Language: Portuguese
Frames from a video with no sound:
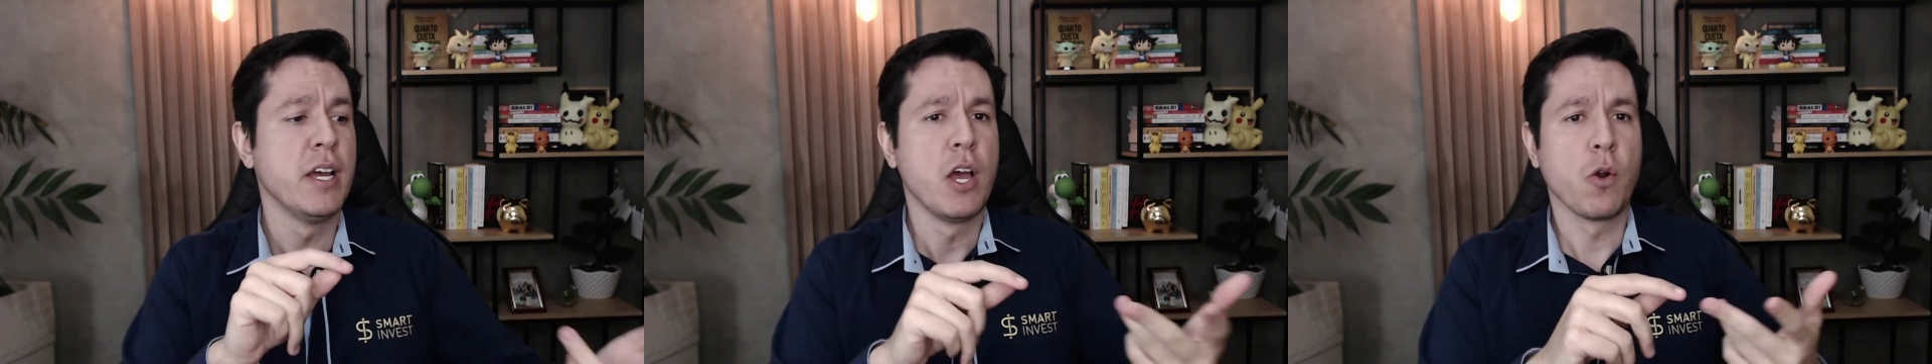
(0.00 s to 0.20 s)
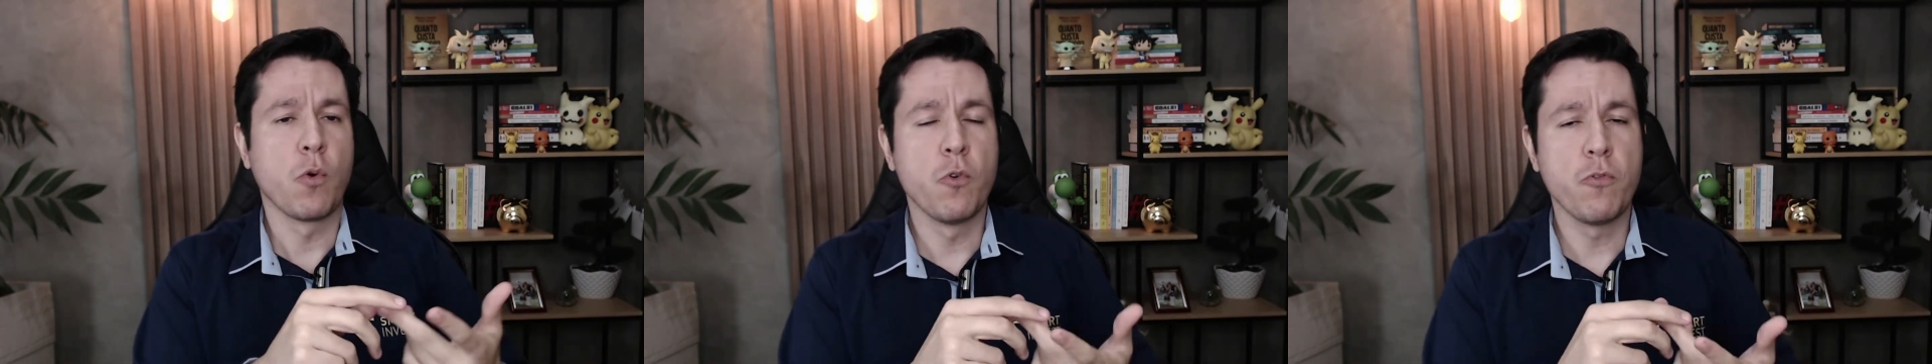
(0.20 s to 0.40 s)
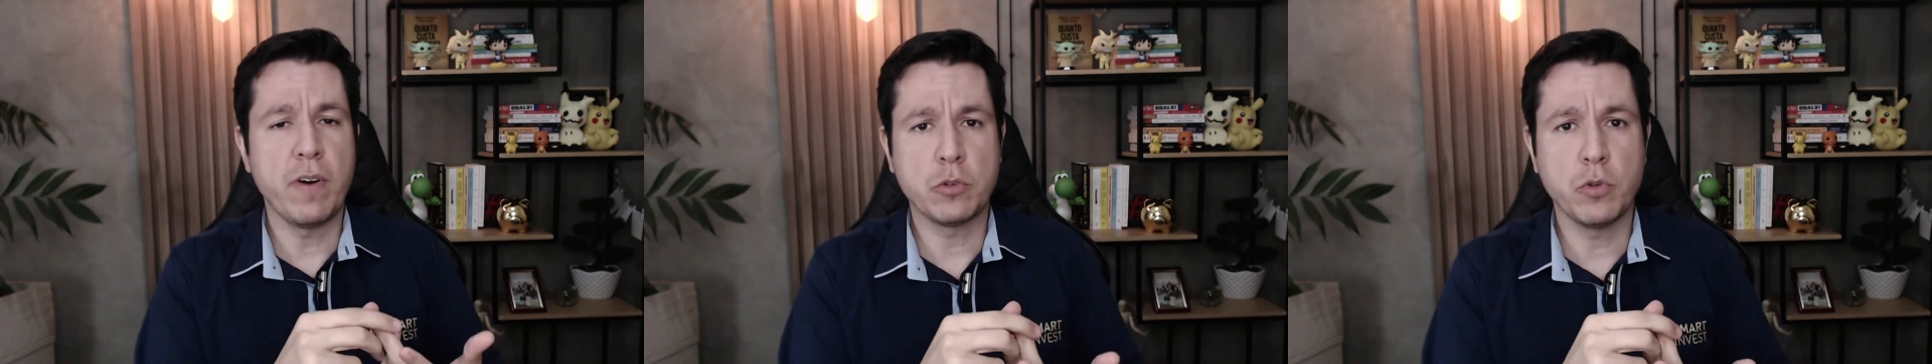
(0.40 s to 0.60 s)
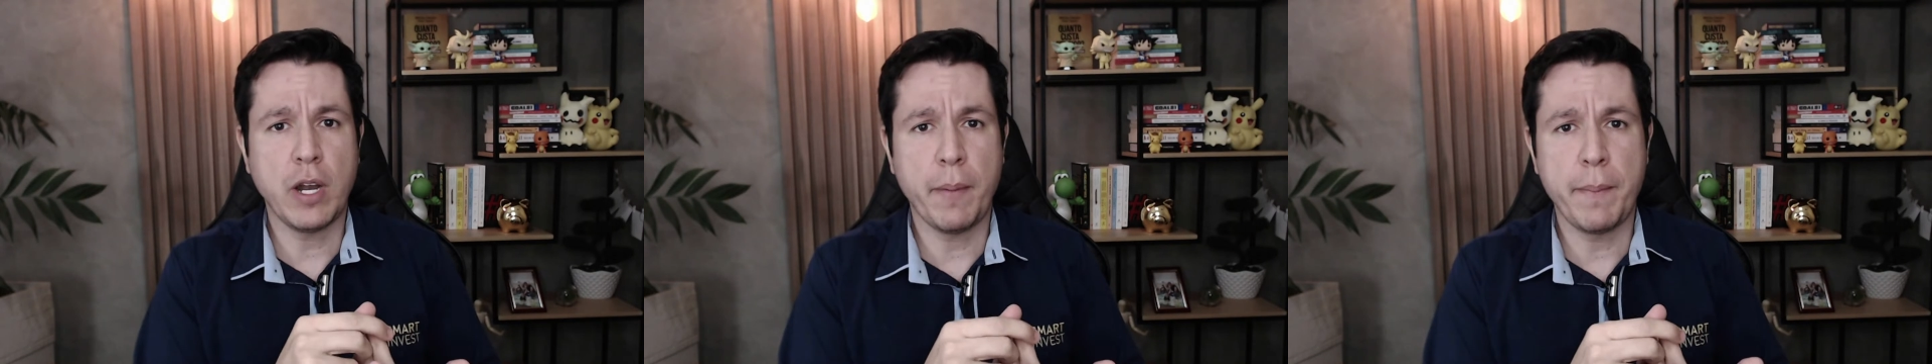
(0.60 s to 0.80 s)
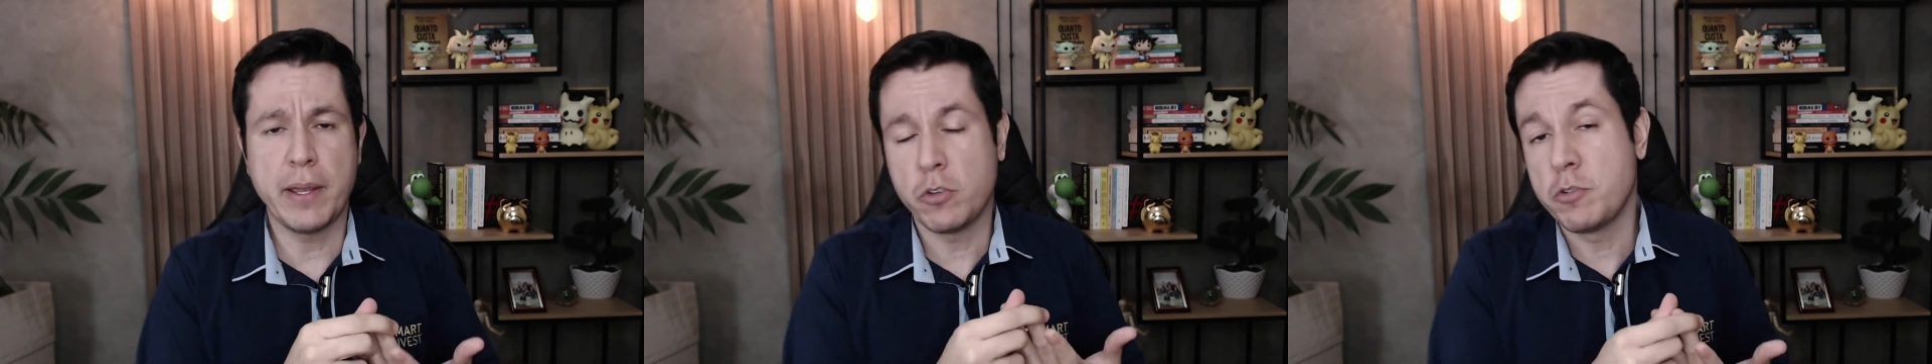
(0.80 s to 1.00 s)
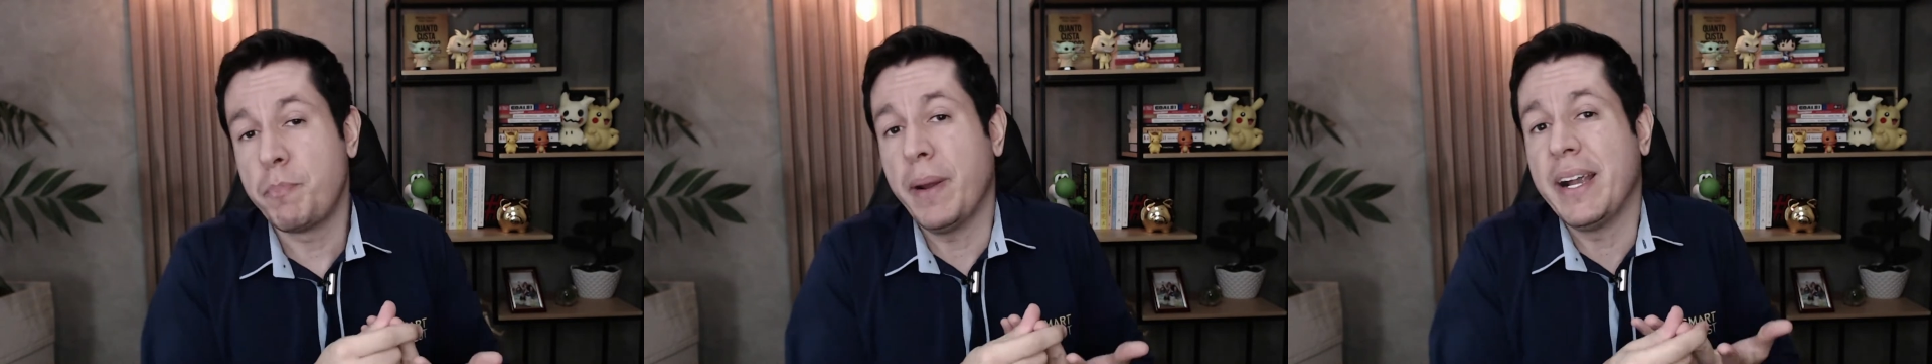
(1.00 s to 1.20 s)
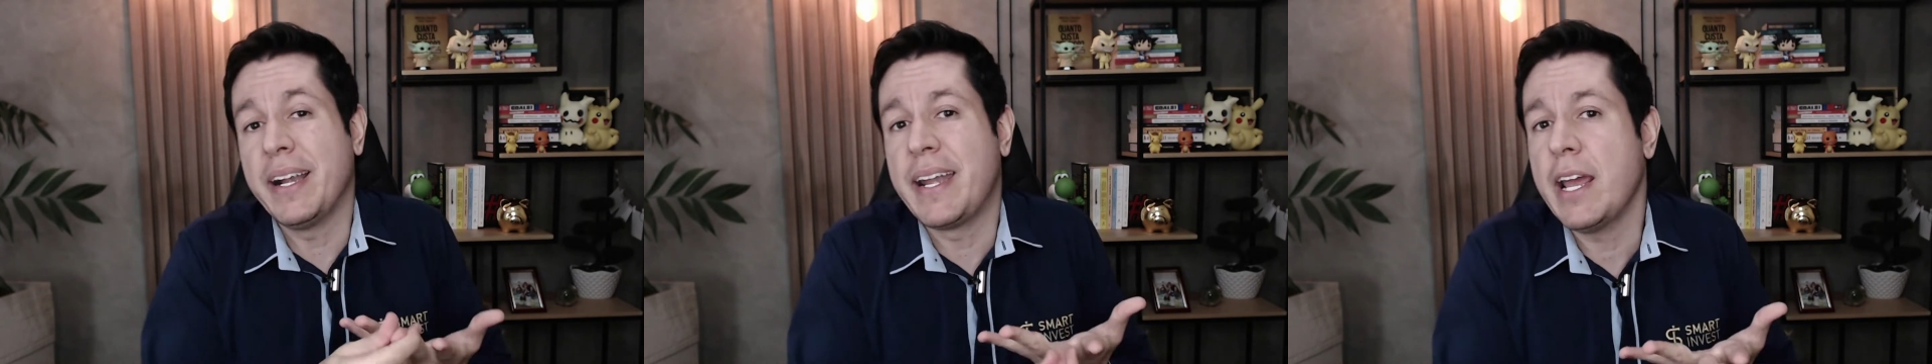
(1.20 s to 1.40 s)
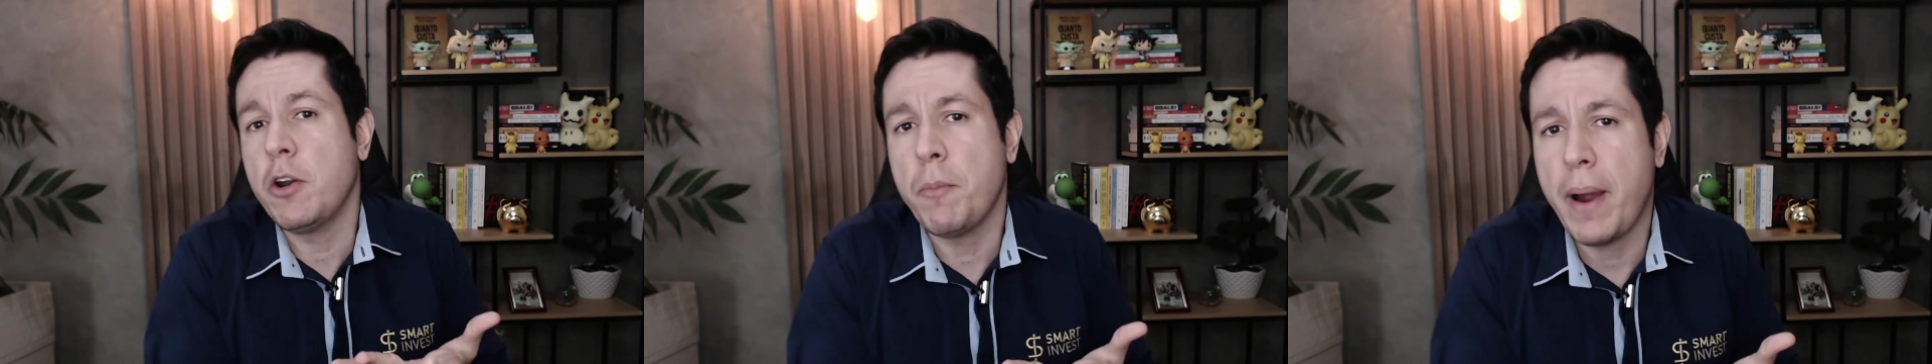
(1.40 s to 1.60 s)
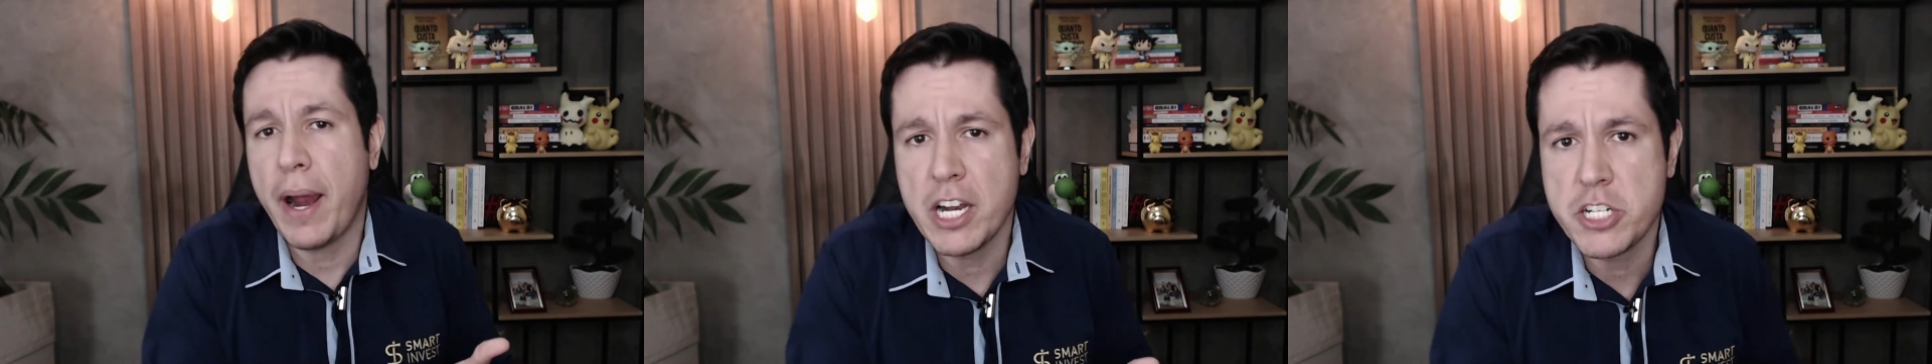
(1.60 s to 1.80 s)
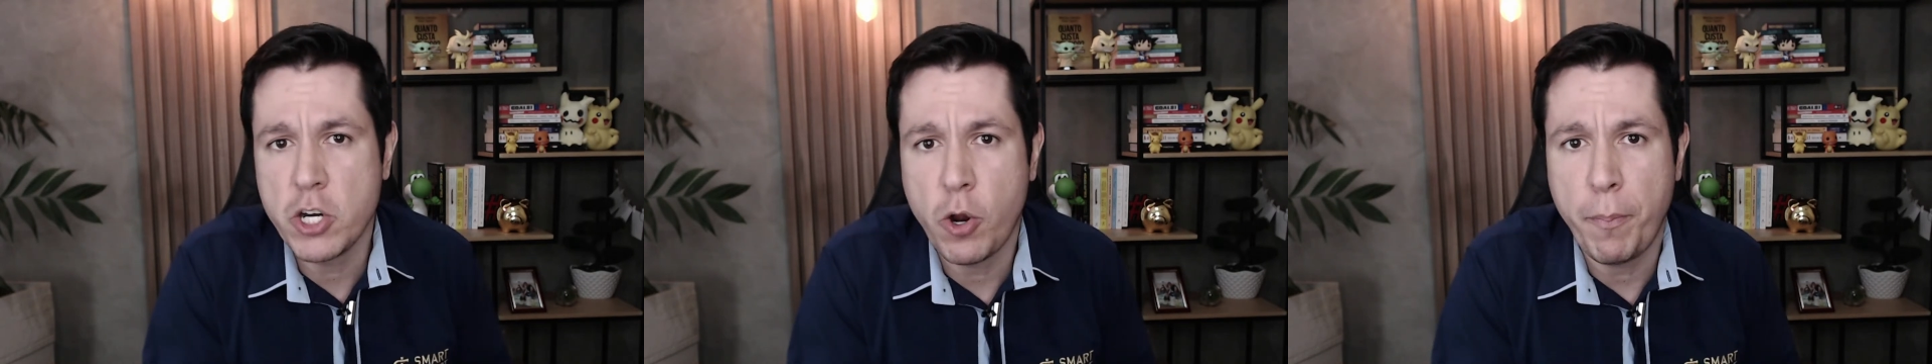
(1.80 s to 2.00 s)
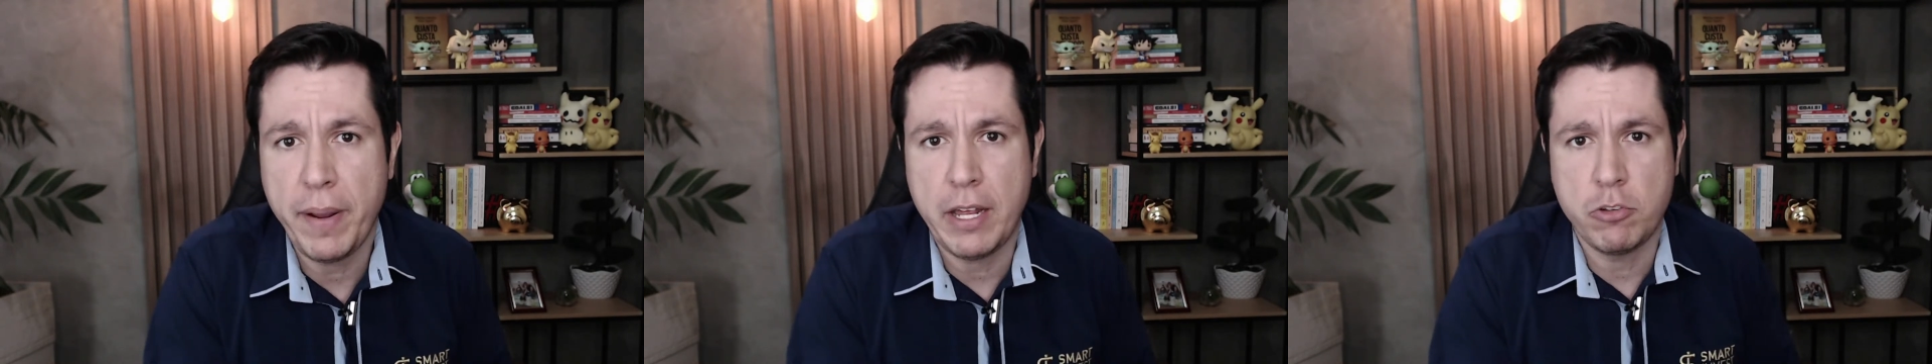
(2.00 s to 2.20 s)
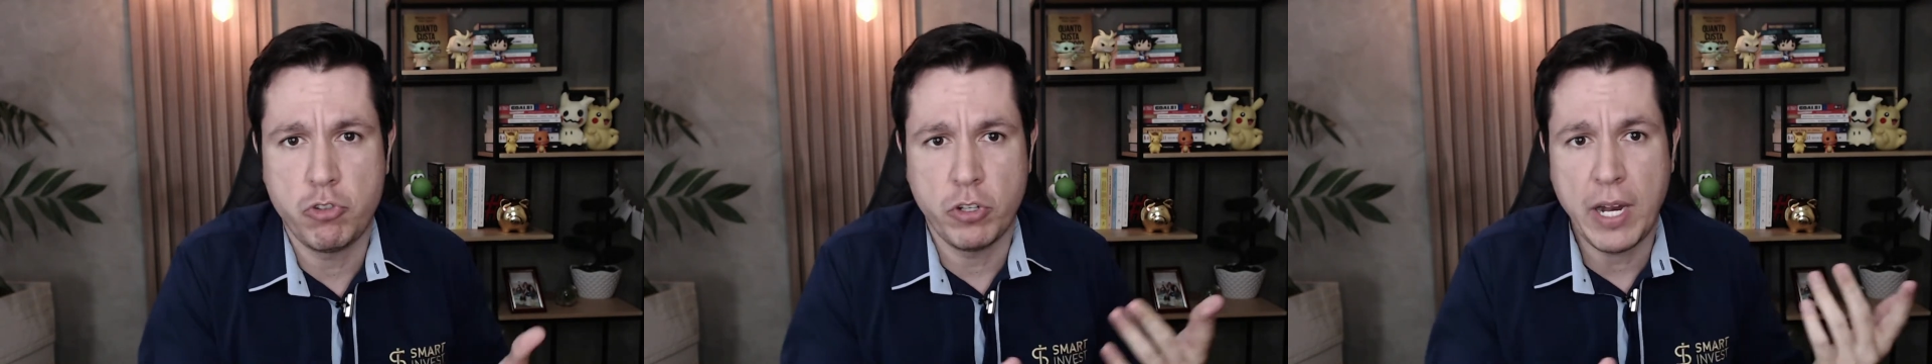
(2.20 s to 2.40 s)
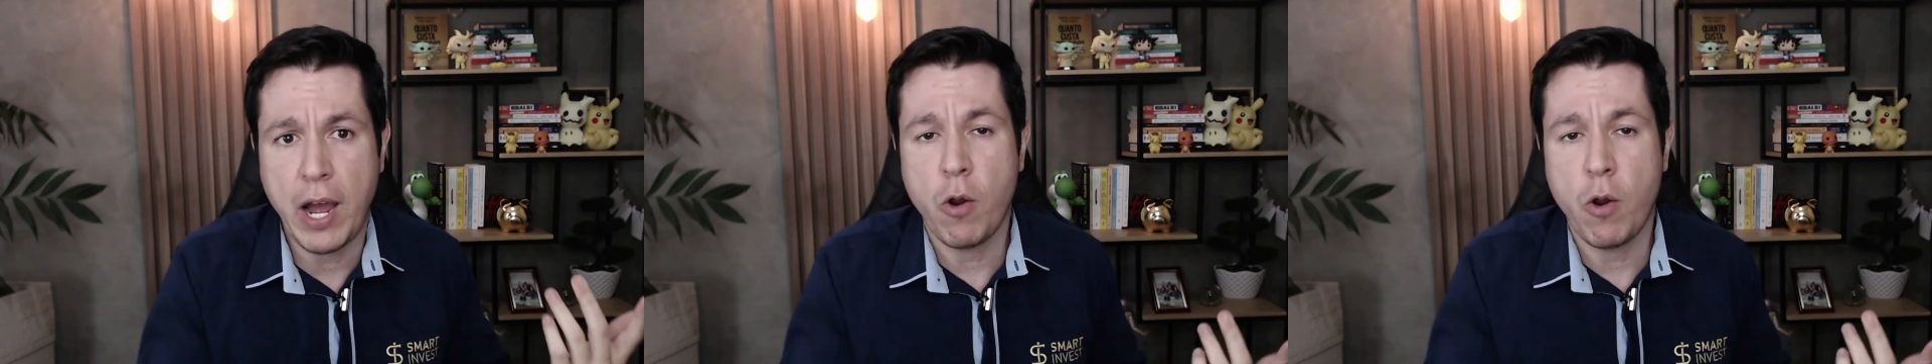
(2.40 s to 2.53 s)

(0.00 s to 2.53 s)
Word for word: com faturamento perdendo margem operacional,